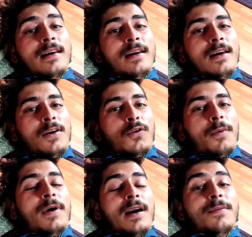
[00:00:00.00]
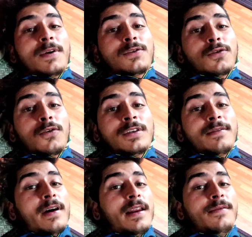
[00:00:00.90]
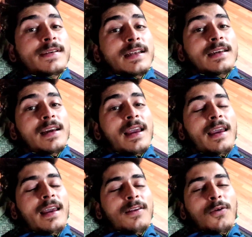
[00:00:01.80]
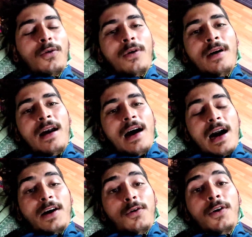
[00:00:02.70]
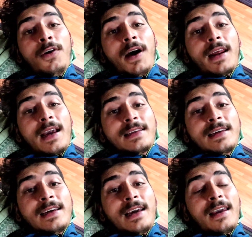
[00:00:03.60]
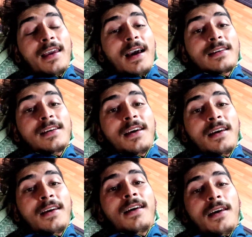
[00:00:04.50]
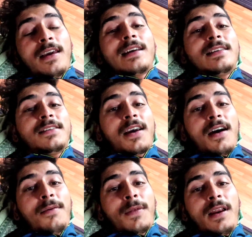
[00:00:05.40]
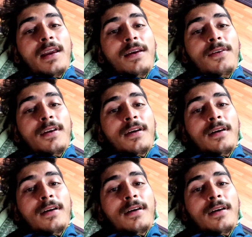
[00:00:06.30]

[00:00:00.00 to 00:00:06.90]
है तो अभी कल परसों को शिवानी भी चली जाएगी तो आई डोंट नो यार कैसे क्या से क्या चीज़ें काम करेंगी फिर